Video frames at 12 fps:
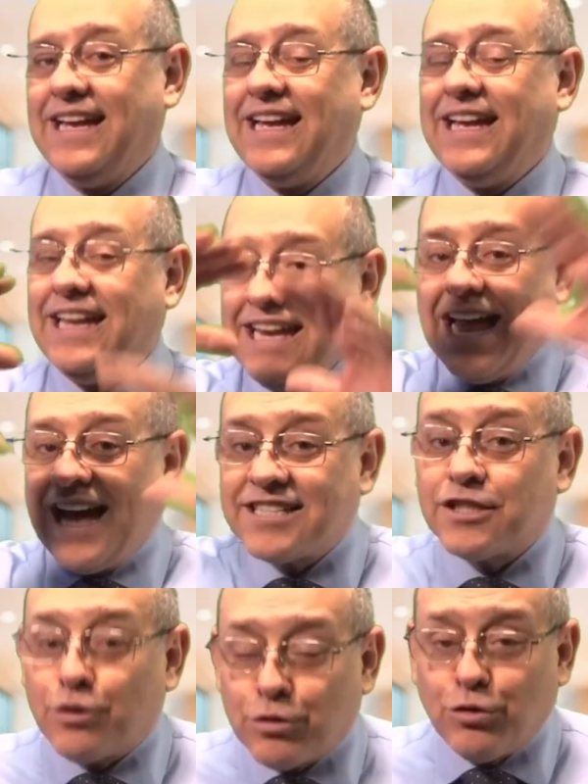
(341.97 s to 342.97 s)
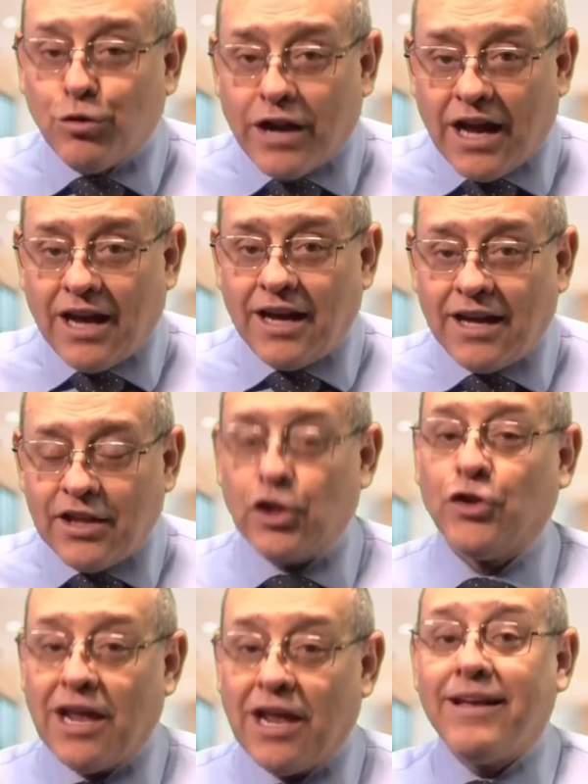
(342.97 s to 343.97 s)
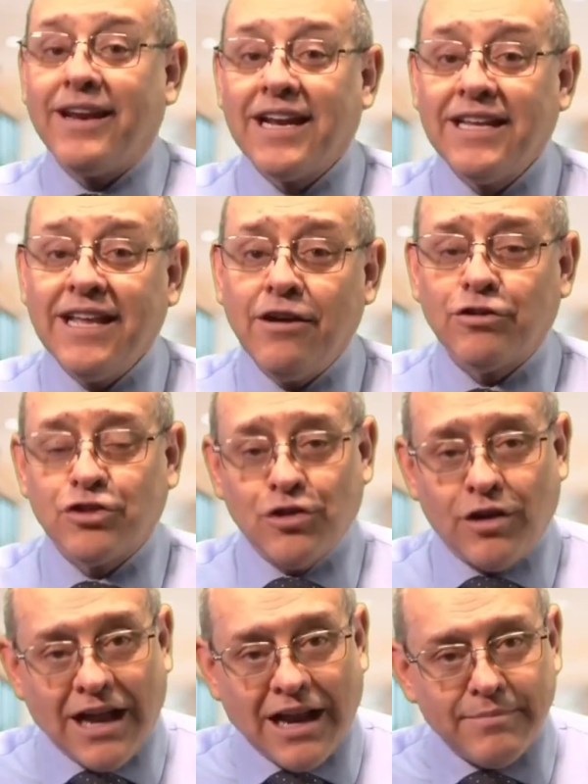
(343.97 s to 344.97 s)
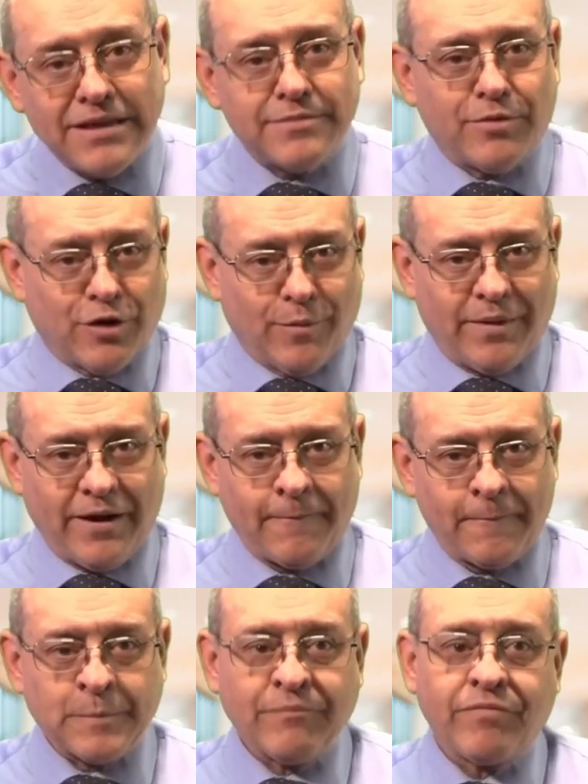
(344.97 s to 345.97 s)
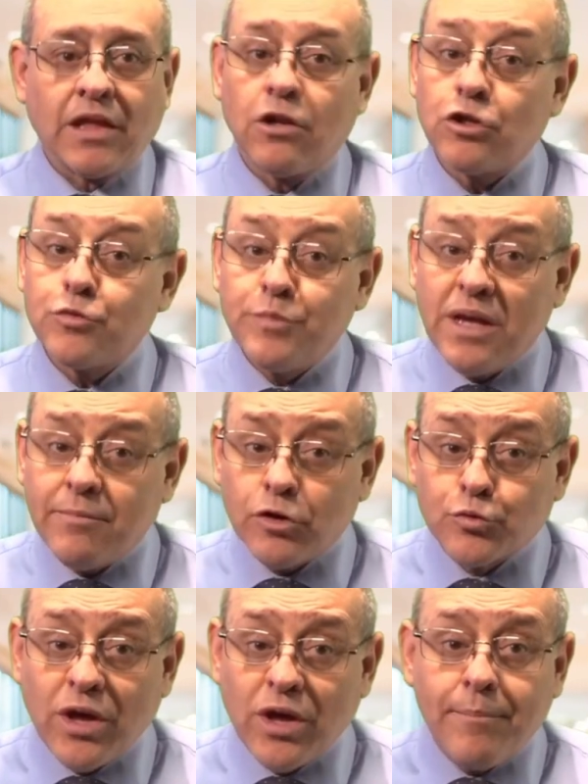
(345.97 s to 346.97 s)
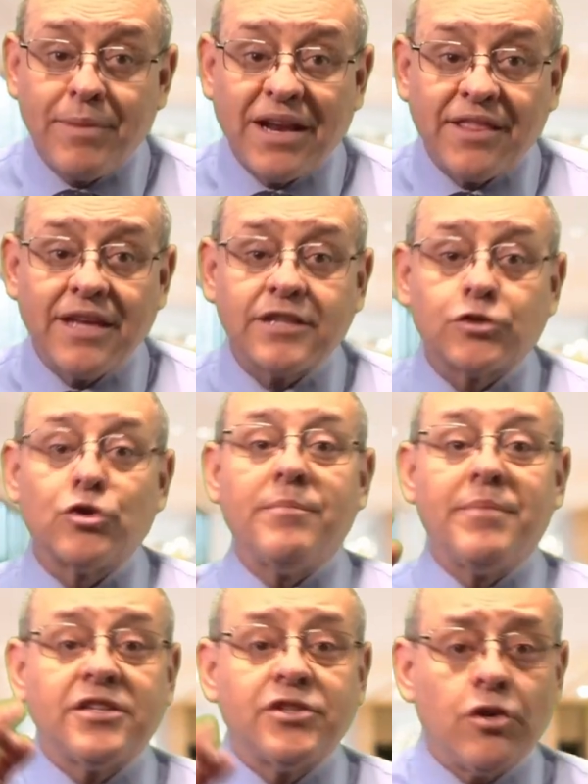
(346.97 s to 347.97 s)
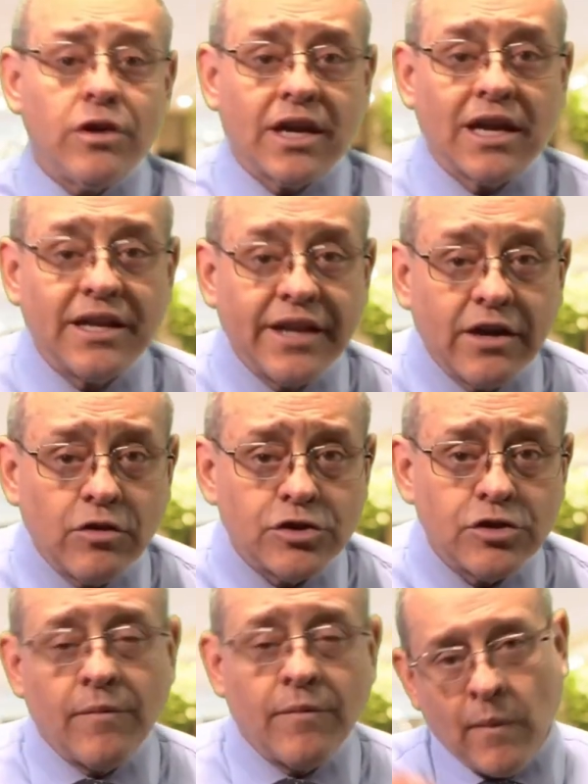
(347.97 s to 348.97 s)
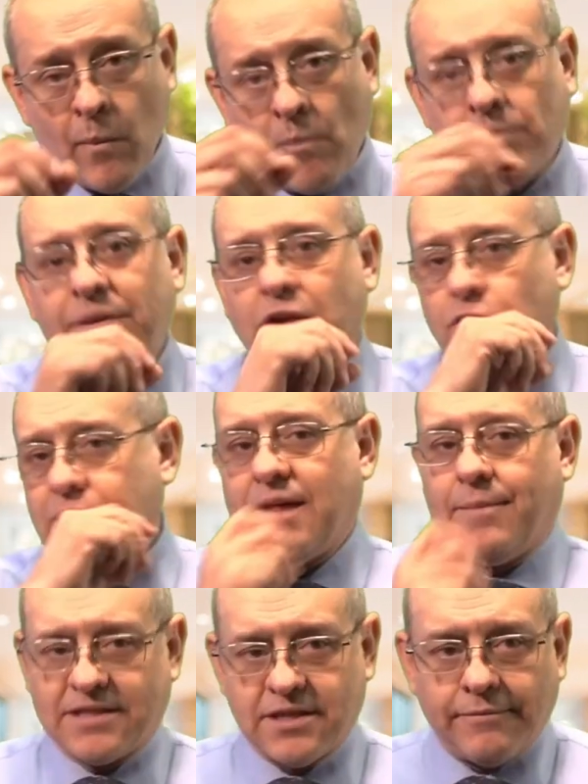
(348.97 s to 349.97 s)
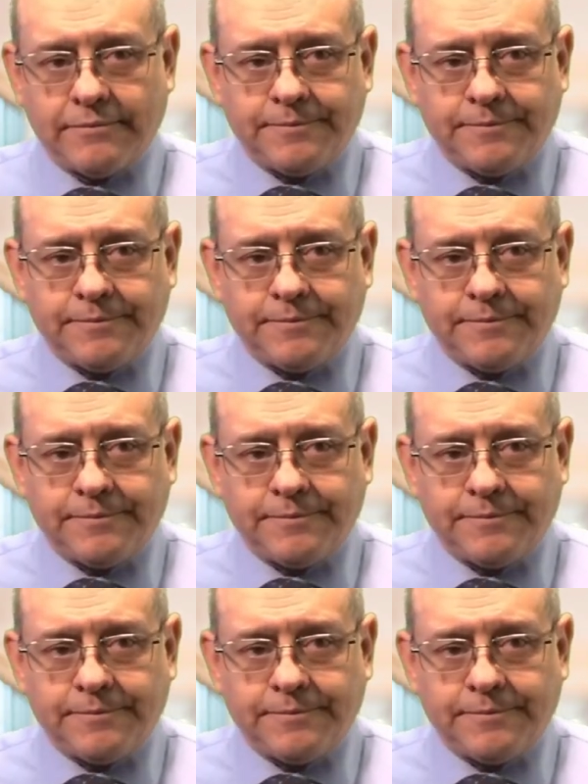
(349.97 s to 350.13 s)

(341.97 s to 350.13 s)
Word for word: Y la estructura donde alberga el negocio al mismo nombre. Los miembros pueden perder su inversión en el negocio, pero nada más.